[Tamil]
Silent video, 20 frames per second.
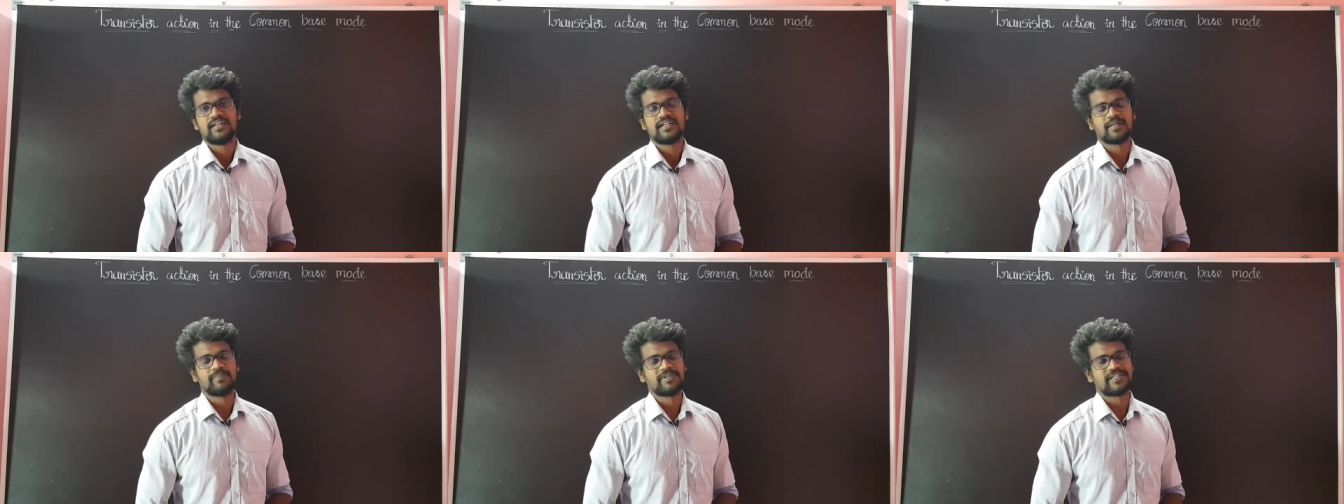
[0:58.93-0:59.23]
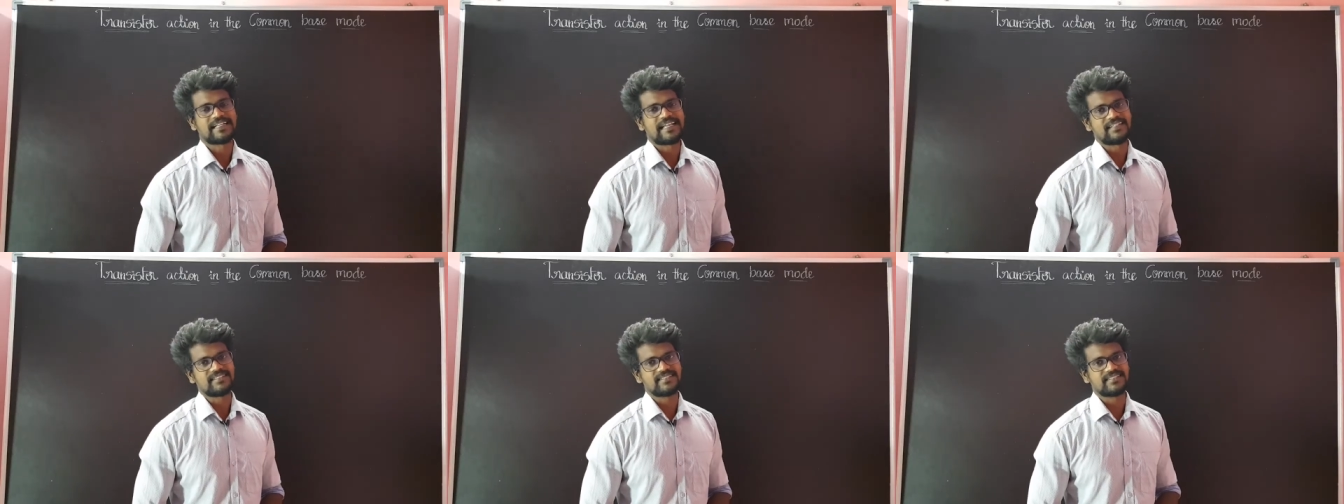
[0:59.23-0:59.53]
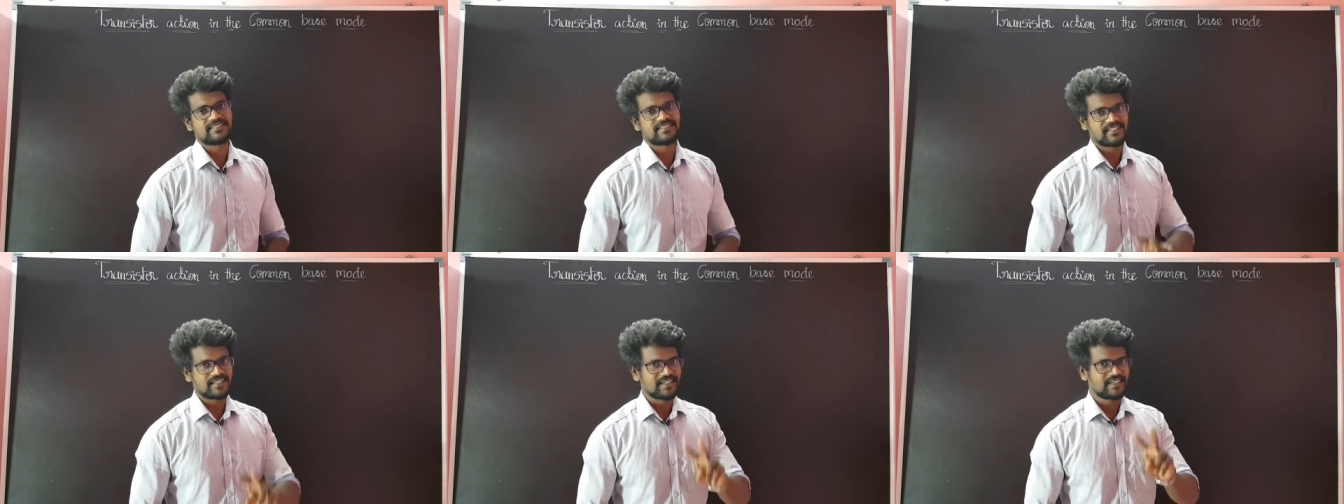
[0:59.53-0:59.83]
நம்ம
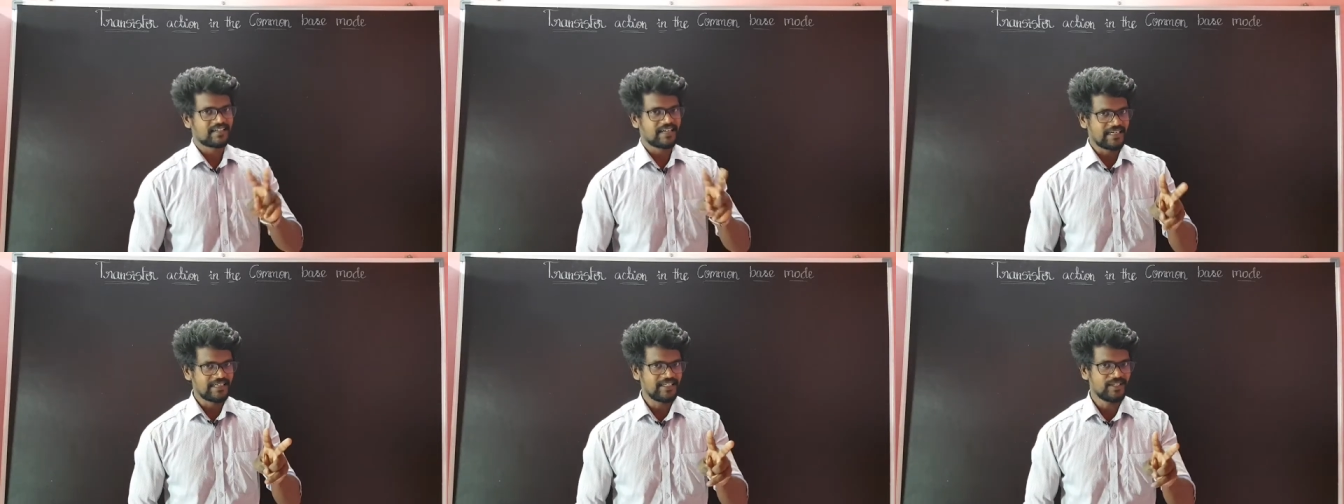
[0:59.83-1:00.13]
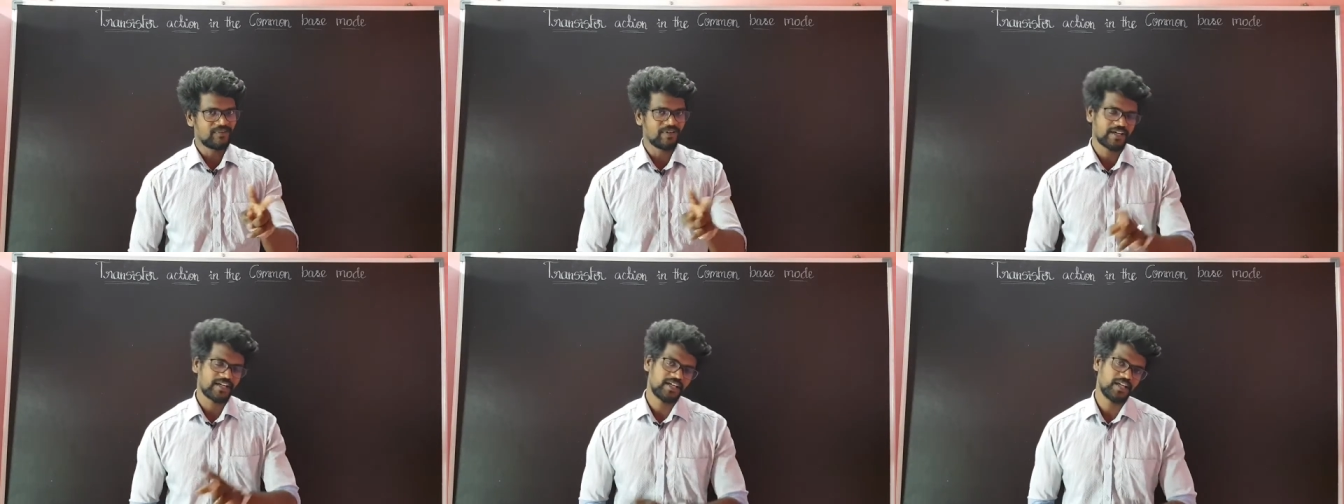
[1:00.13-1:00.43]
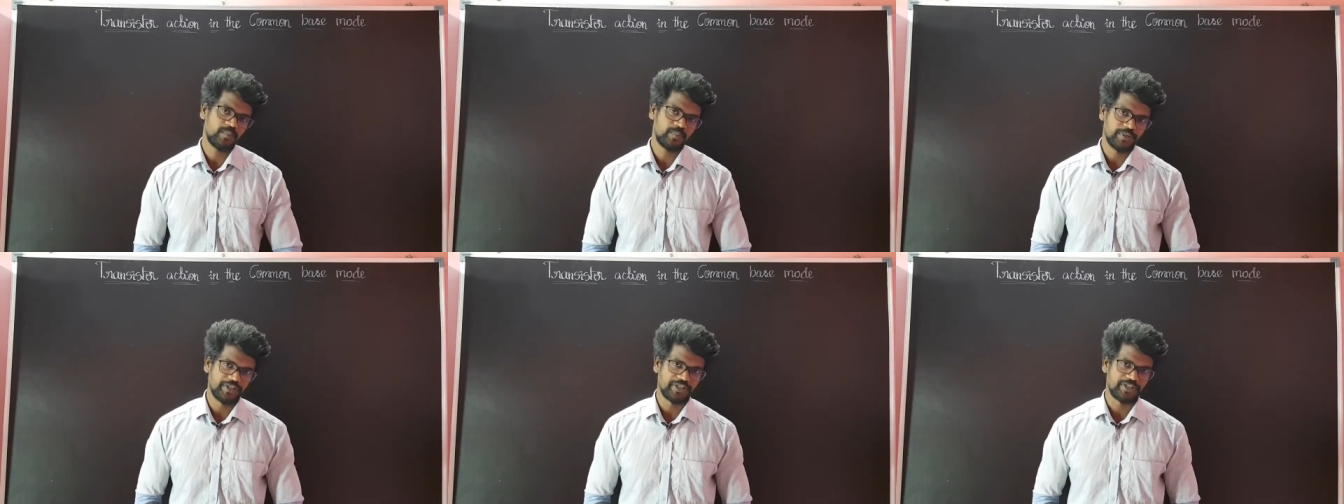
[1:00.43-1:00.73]
டிரான்சிஸ்டர் ரெண்டு
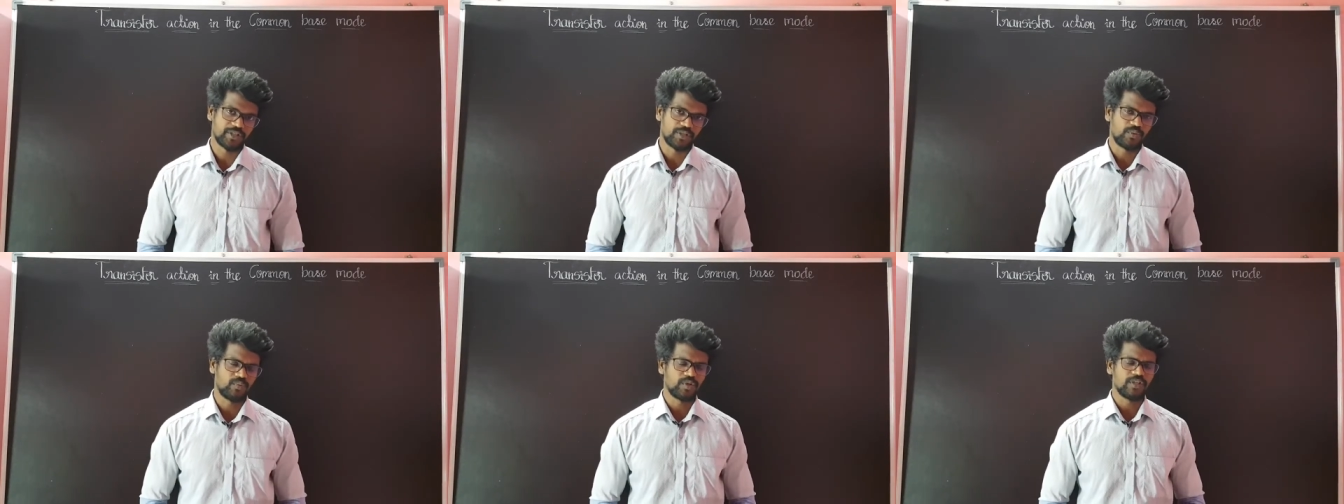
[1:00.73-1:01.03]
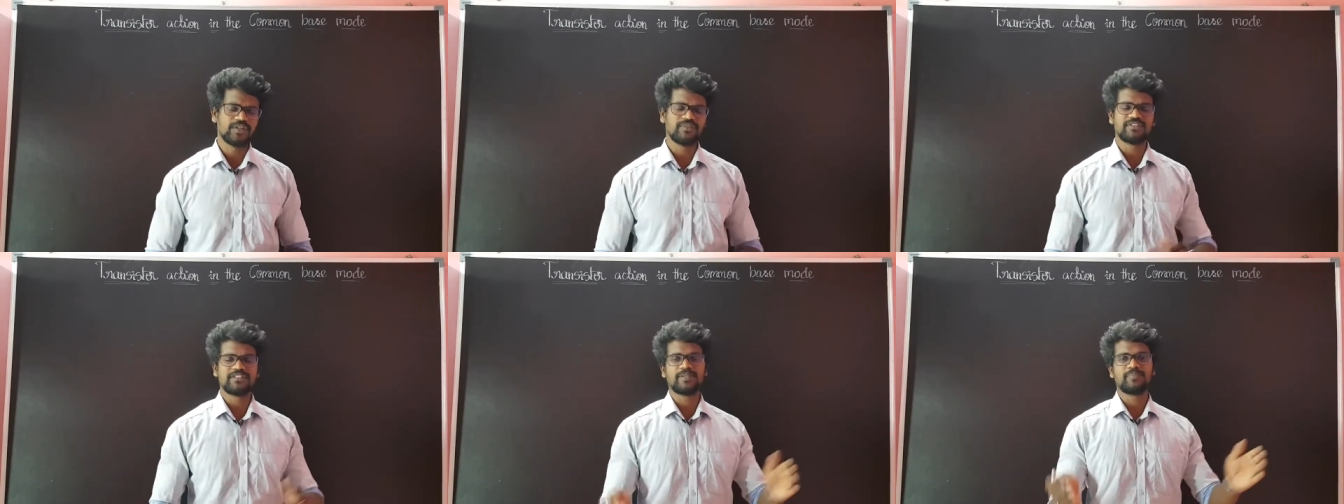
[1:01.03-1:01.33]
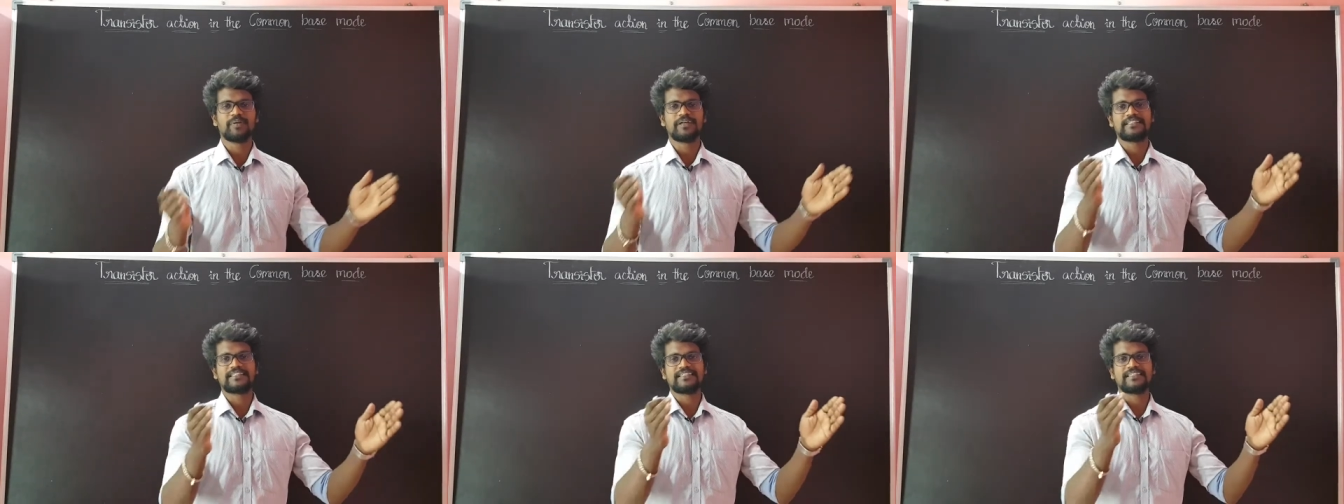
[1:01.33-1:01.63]
வகையாக பிரிக்கிறோம் ஒன்று வந்து
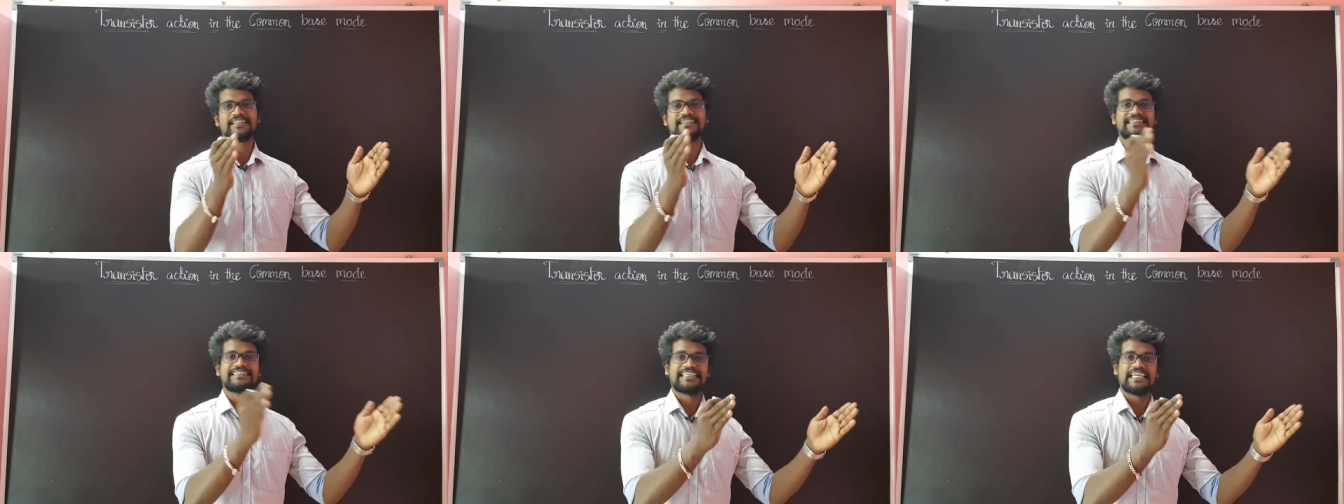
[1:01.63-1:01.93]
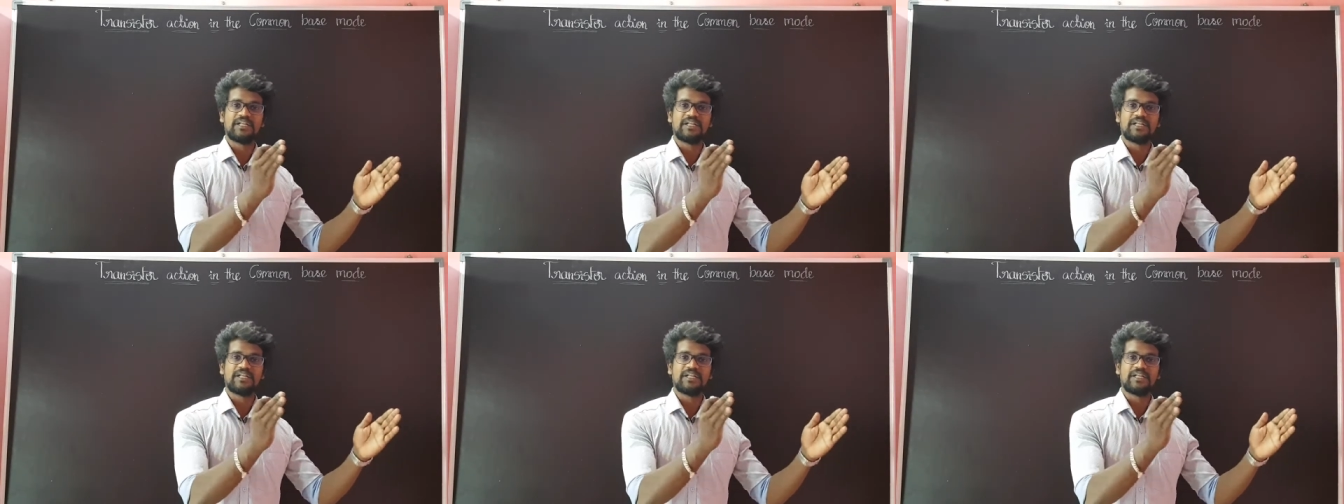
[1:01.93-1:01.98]
பார்த்தீங்கன்னா